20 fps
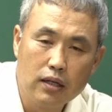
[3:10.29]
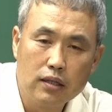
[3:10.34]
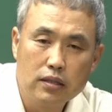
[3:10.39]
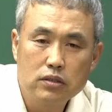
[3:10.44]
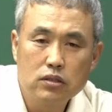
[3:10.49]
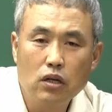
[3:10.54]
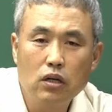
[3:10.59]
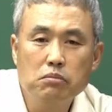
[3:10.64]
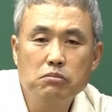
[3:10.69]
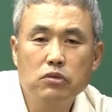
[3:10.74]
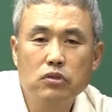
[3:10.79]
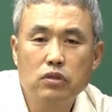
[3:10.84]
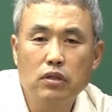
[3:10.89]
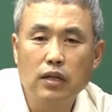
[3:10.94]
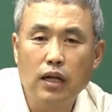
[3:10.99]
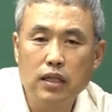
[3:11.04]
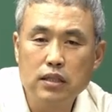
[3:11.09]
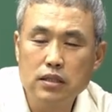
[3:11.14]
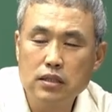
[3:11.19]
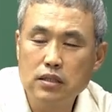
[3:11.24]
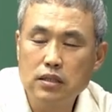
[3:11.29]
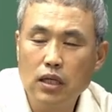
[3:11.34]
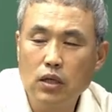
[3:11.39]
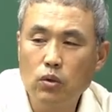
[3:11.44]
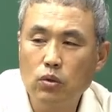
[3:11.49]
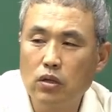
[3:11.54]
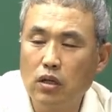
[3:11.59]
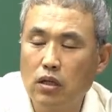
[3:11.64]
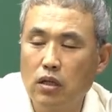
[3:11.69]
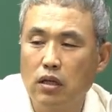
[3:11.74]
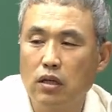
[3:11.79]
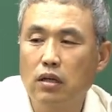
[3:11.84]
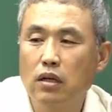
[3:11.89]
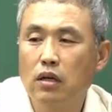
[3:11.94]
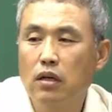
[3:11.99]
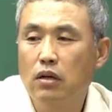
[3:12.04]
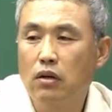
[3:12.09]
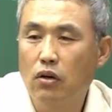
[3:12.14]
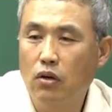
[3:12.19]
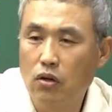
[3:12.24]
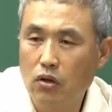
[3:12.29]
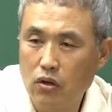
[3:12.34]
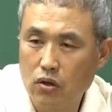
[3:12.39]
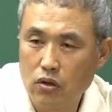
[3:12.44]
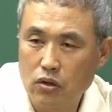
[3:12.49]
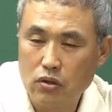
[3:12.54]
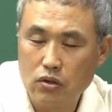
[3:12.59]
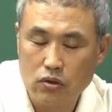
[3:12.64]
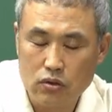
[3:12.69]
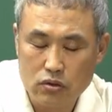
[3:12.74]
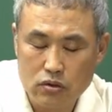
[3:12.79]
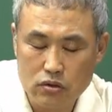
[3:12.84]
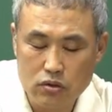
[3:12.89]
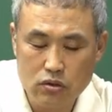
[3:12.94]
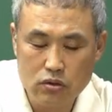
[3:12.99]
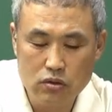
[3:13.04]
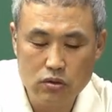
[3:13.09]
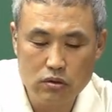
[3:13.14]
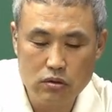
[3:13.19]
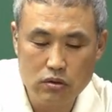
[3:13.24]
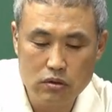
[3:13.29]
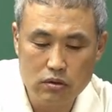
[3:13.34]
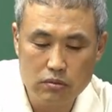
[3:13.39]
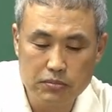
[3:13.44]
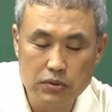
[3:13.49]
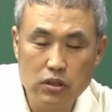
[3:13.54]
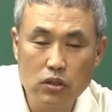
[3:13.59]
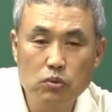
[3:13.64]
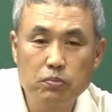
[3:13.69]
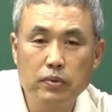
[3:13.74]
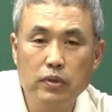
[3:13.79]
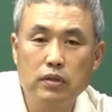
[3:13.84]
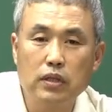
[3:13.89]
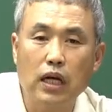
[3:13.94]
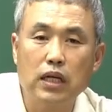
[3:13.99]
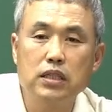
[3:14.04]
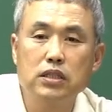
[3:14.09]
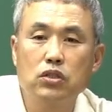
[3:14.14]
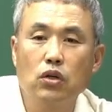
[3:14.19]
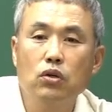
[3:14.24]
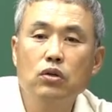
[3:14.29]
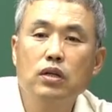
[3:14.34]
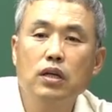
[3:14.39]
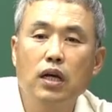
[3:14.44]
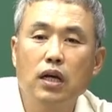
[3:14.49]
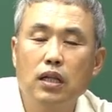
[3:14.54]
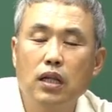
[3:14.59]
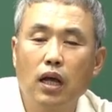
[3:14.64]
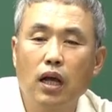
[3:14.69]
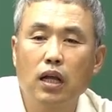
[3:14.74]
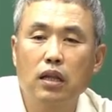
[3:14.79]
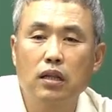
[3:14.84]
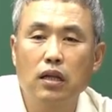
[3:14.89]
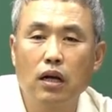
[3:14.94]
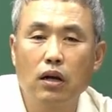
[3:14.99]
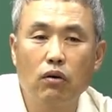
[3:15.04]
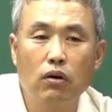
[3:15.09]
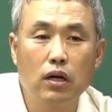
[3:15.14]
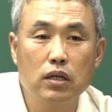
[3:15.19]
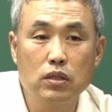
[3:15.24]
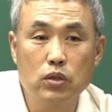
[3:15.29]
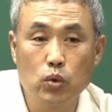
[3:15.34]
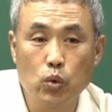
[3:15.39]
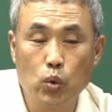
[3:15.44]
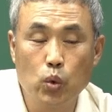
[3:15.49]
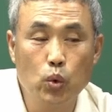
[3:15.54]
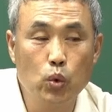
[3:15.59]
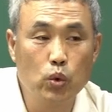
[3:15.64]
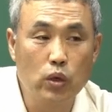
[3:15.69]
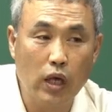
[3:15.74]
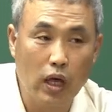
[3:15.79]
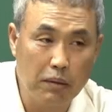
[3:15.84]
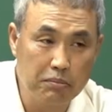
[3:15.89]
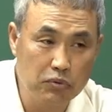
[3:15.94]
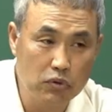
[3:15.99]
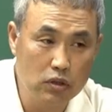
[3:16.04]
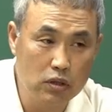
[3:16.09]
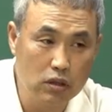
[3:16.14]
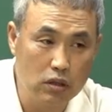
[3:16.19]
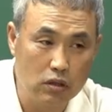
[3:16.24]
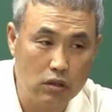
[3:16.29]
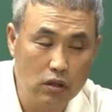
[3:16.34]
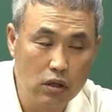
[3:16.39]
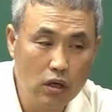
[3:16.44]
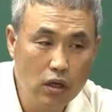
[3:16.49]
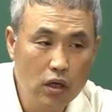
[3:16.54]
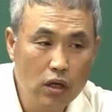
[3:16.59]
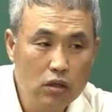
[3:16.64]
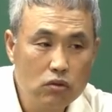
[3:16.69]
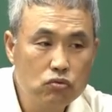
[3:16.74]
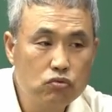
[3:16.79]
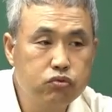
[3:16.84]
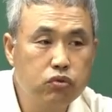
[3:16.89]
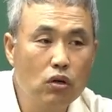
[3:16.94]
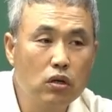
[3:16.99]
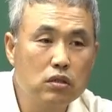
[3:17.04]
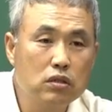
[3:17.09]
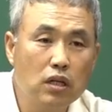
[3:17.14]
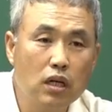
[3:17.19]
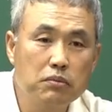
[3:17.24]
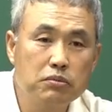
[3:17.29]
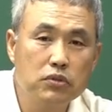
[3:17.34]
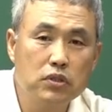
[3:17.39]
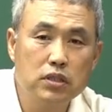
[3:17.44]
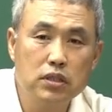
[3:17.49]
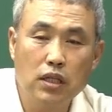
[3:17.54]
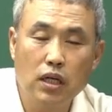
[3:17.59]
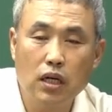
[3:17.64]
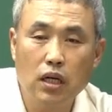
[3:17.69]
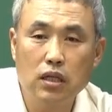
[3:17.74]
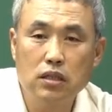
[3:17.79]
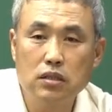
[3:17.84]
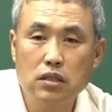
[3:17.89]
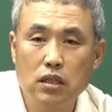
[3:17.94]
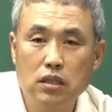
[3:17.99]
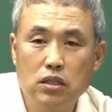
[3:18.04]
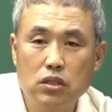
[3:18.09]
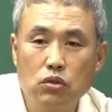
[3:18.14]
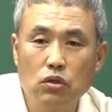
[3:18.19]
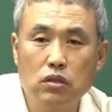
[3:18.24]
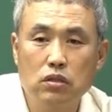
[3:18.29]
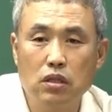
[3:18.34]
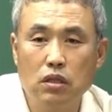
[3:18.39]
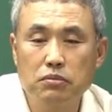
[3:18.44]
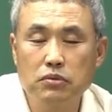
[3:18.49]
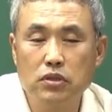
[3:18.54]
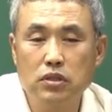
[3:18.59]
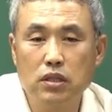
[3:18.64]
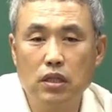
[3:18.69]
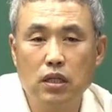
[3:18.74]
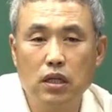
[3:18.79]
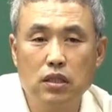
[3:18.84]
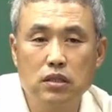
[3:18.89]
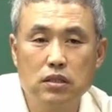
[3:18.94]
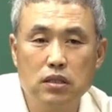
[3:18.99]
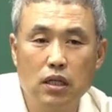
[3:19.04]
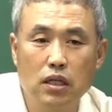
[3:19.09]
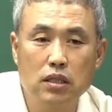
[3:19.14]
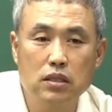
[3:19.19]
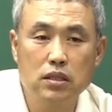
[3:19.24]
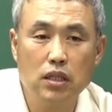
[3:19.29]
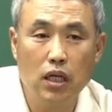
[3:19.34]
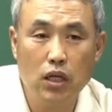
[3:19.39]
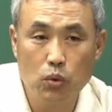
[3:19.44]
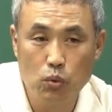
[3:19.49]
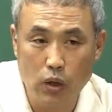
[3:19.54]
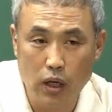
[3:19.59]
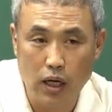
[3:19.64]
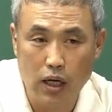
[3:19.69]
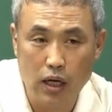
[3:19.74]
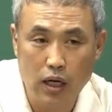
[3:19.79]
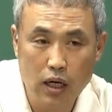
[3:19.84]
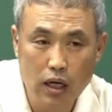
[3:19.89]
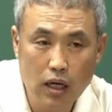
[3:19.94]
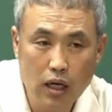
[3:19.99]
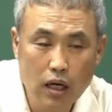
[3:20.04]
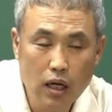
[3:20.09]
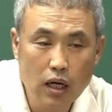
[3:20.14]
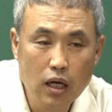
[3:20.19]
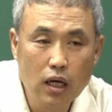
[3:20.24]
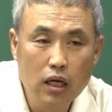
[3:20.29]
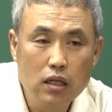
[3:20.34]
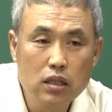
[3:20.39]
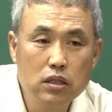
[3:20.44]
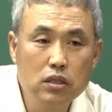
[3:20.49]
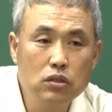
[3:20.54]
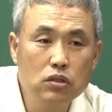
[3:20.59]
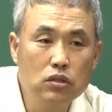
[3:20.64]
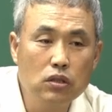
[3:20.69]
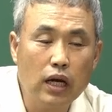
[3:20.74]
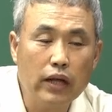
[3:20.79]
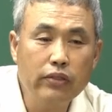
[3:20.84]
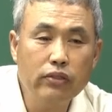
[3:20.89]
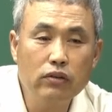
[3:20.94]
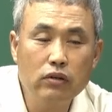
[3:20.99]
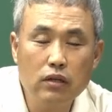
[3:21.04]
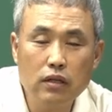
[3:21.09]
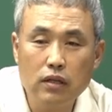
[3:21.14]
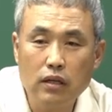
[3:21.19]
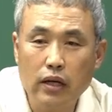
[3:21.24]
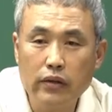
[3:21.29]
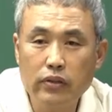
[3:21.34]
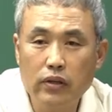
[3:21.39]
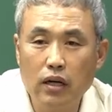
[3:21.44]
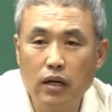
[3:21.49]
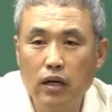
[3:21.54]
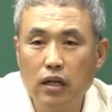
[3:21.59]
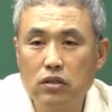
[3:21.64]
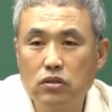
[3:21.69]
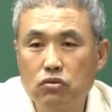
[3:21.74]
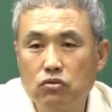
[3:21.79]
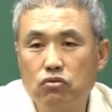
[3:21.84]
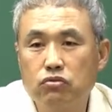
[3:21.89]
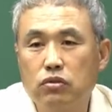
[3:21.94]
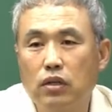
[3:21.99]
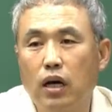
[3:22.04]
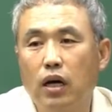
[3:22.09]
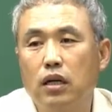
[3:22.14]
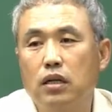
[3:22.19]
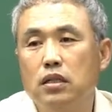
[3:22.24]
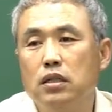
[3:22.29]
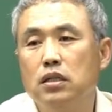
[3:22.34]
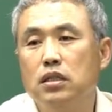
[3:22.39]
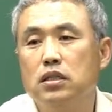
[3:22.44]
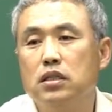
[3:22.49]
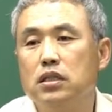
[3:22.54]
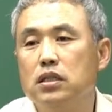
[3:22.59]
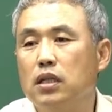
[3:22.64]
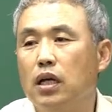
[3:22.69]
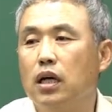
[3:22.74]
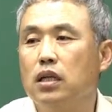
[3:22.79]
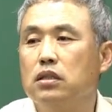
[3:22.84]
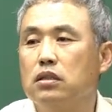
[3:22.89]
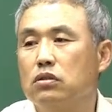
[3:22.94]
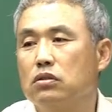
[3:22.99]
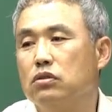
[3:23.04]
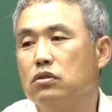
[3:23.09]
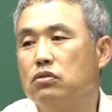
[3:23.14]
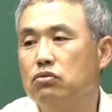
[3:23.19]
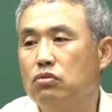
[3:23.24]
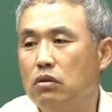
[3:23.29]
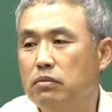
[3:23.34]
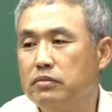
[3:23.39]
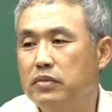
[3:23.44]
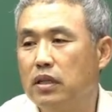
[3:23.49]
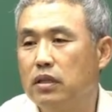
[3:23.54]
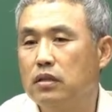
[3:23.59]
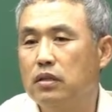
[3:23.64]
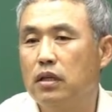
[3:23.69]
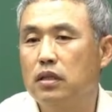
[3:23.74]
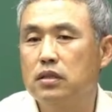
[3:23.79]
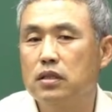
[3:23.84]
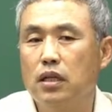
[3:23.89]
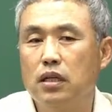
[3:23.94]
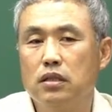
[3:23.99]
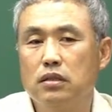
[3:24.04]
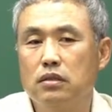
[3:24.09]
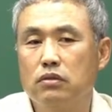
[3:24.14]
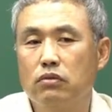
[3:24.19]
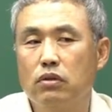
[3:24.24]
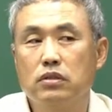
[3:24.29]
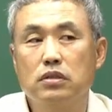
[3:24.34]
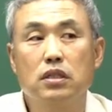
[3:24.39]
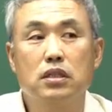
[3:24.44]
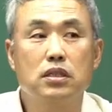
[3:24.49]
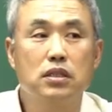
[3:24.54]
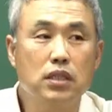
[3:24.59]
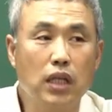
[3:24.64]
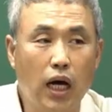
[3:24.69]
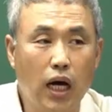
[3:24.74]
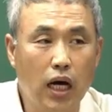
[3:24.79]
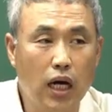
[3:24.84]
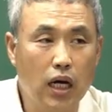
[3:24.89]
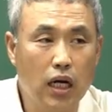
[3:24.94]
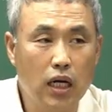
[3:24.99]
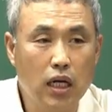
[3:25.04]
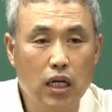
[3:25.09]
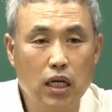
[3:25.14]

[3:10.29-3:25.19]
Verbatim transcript: 처음부터 나는 새롭게, 어, 그 민선법을 다시 정리해야 되겠다라고 하는 그 갭을 9월 달부터 시작하느냐 10월 달부터 시작하느냐의 차이와 그 한달 한 달 내지 두 달을 지난 그 수험생들의 차이는 굉장히 크다.